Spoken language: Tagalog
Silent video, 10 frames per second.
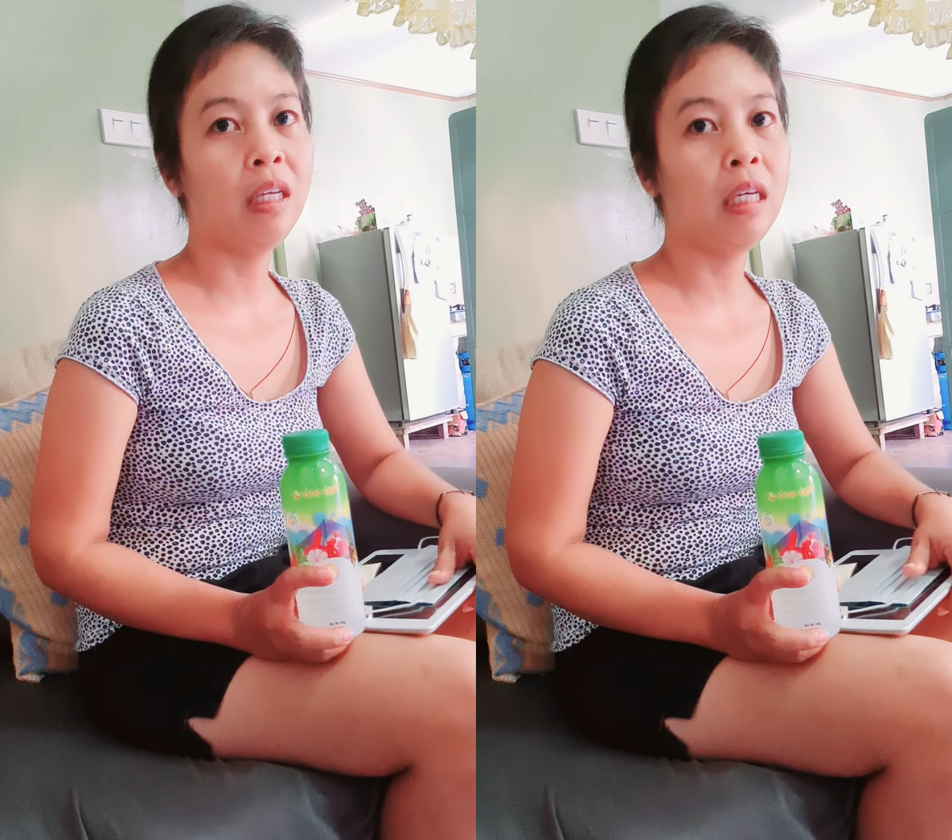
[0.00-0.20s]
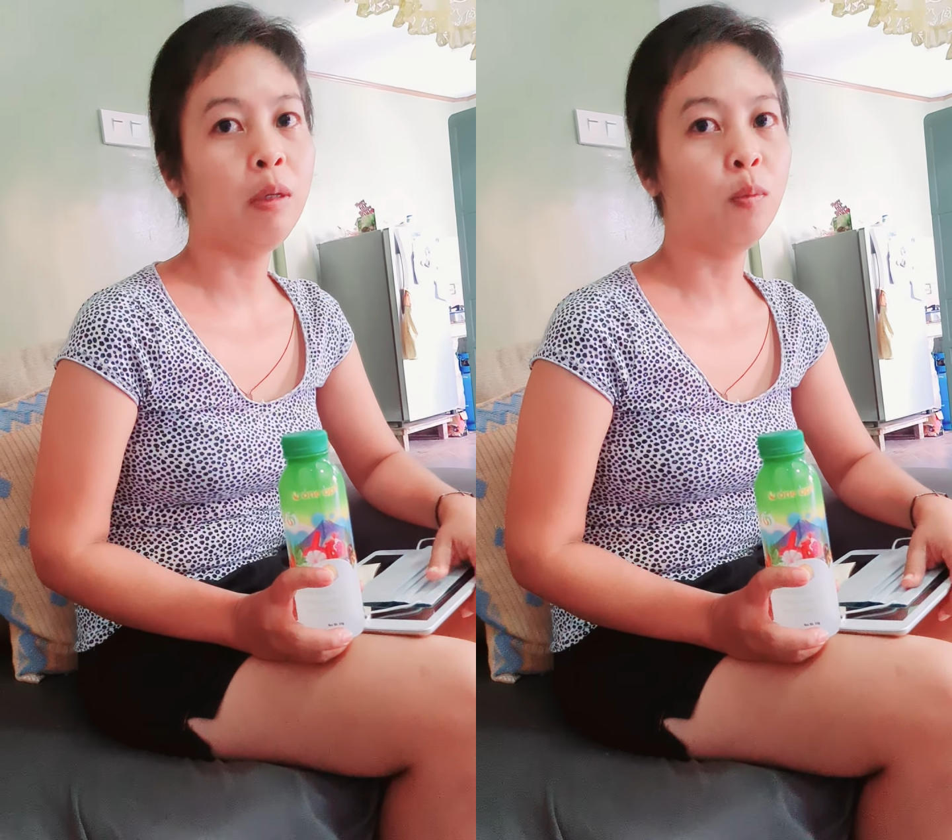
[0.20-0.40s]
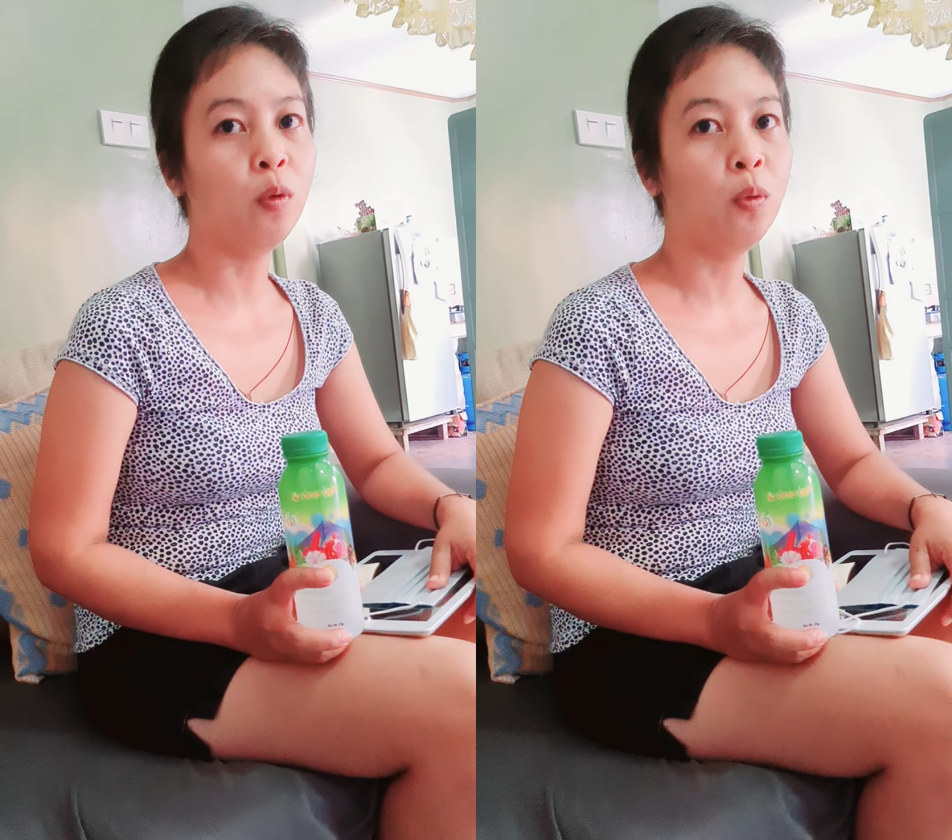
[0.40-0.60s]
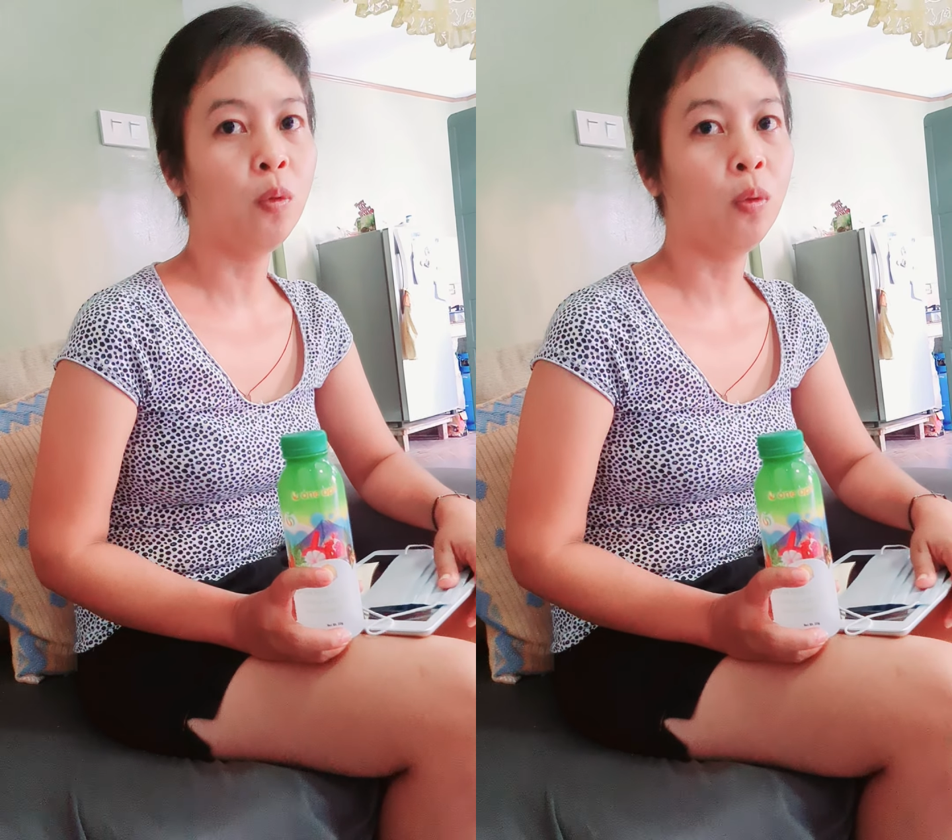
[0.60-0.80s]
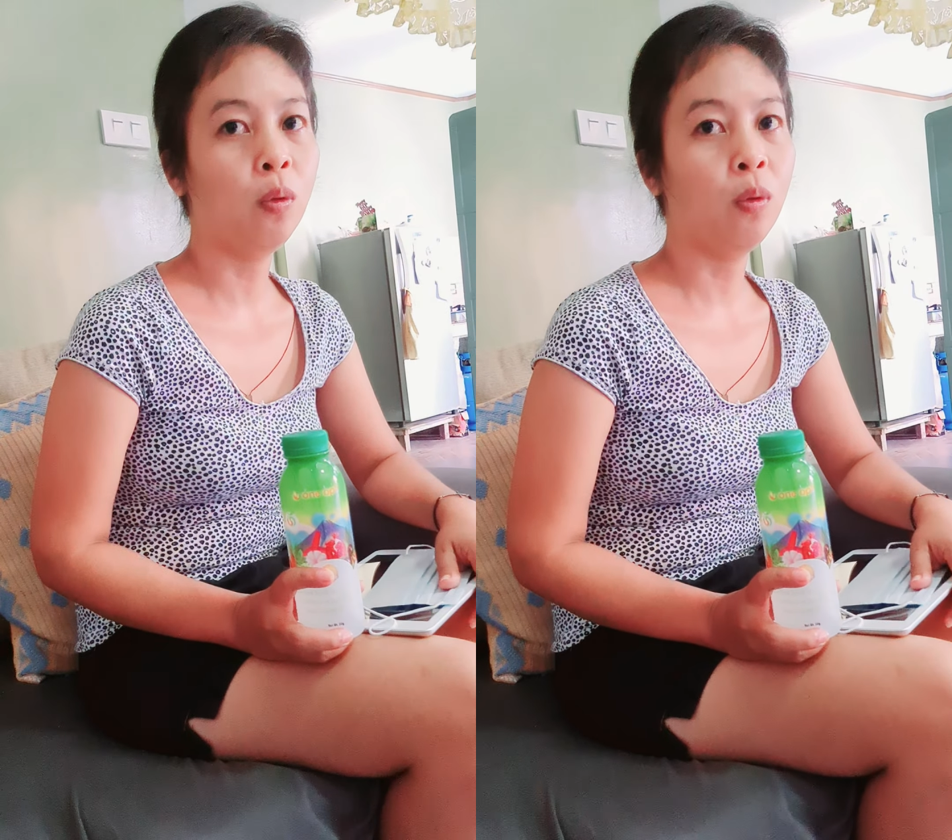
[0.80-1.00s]
chemo.
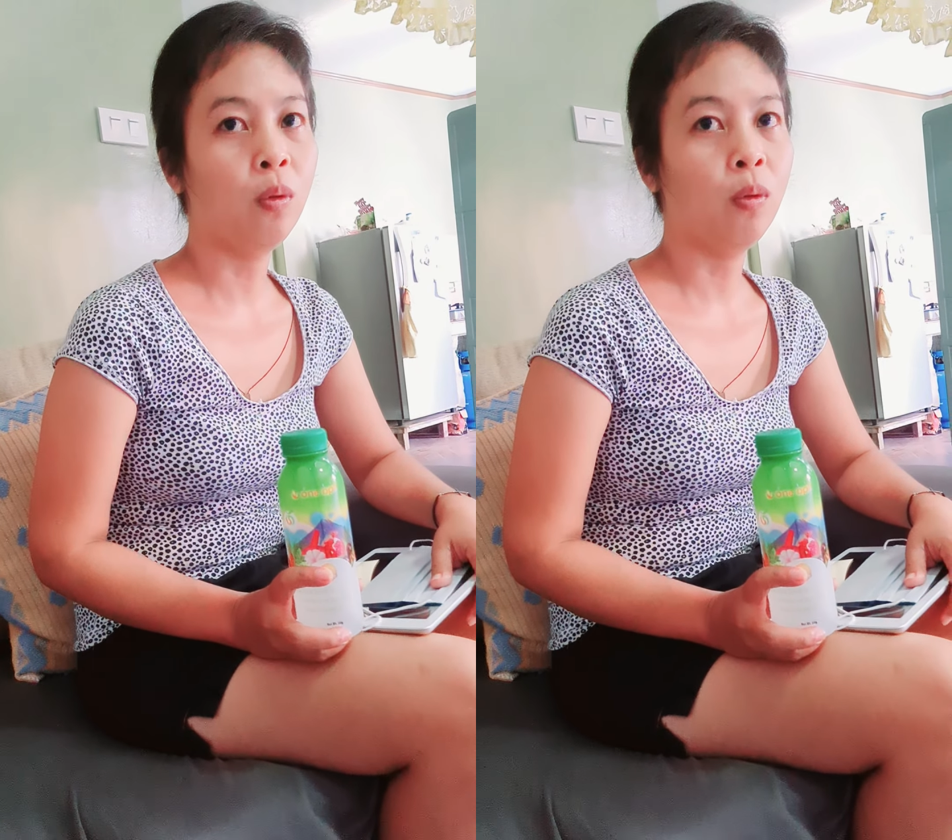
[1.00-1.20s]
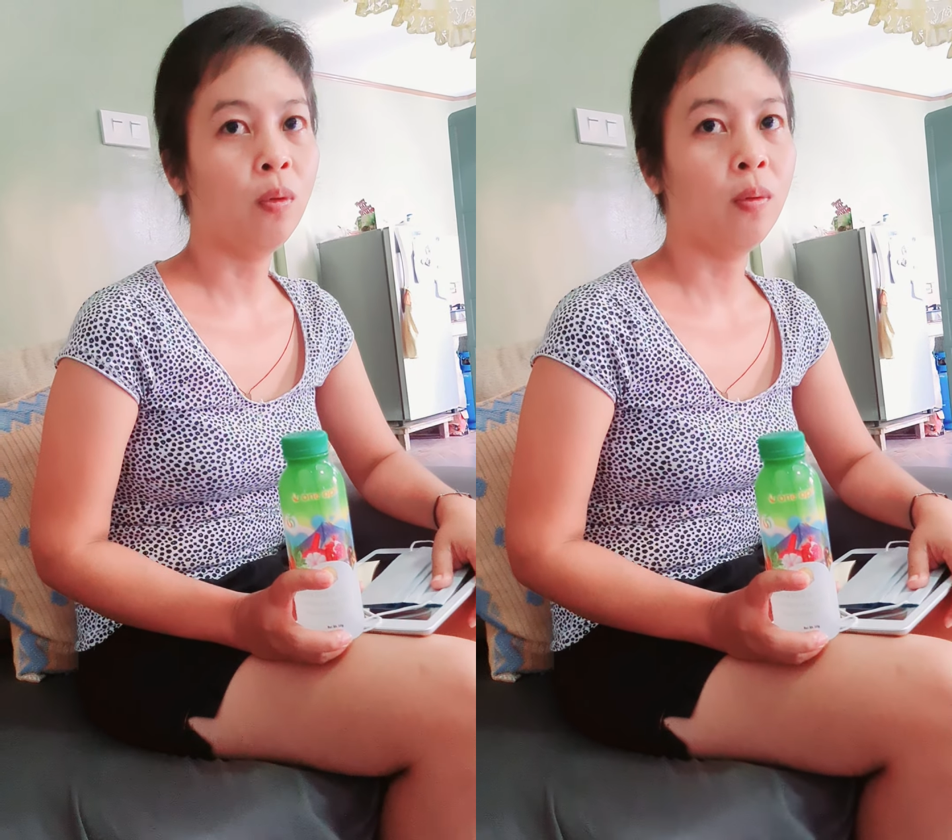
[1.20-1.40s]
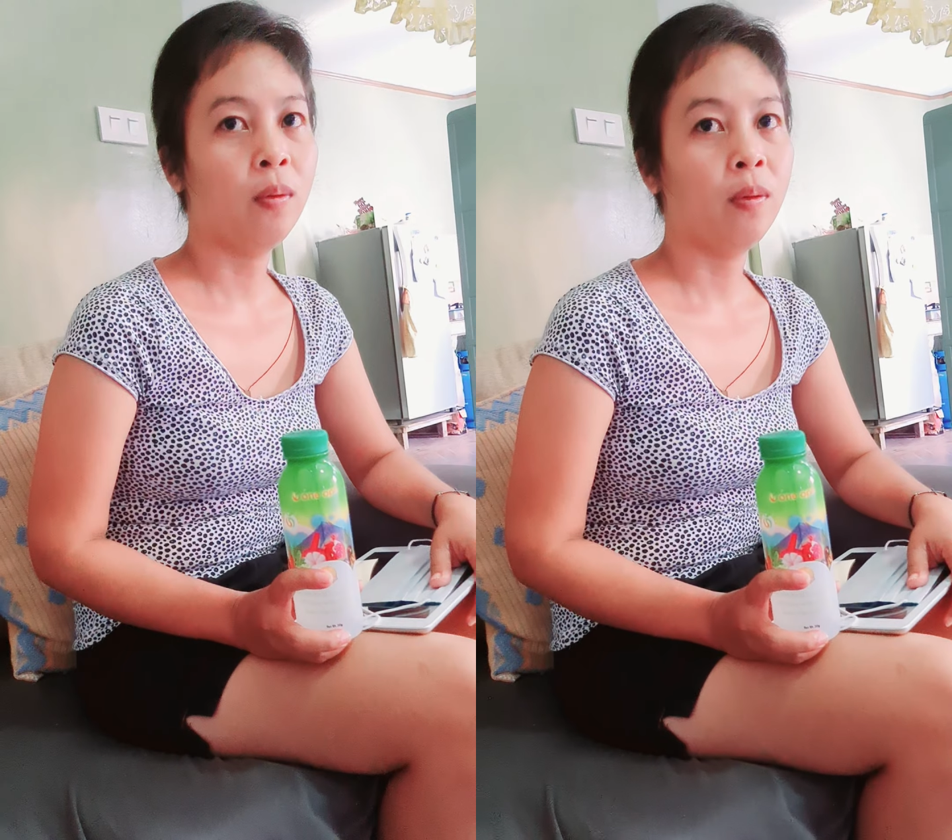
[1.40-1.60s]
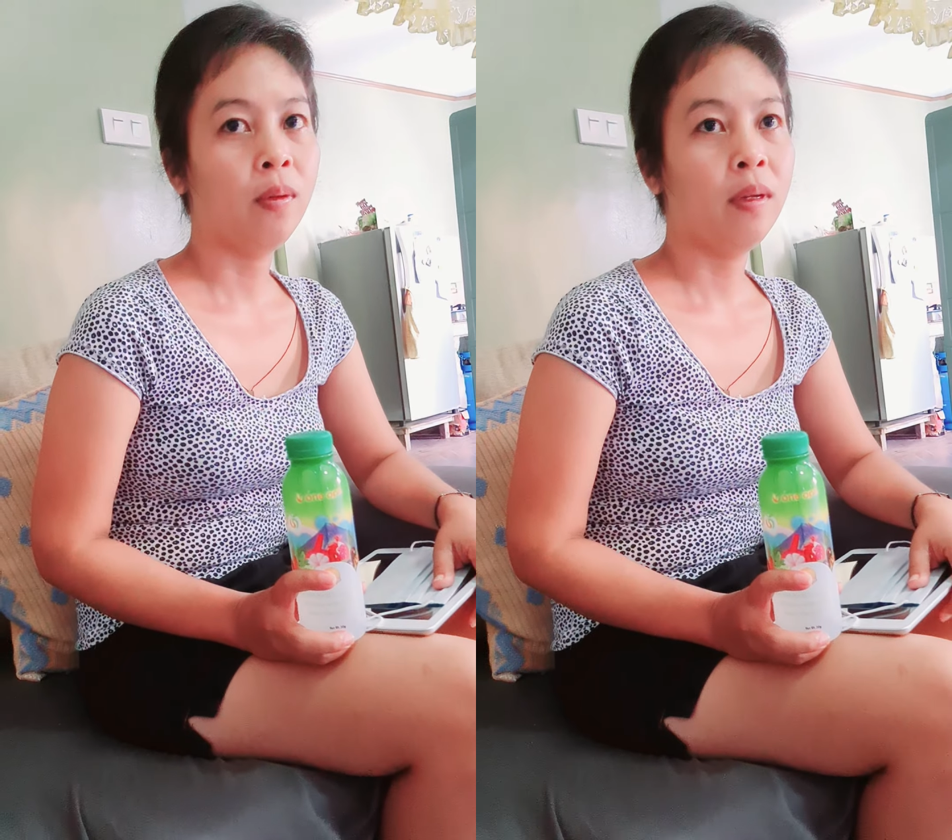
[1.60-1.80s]
Mm -hmm.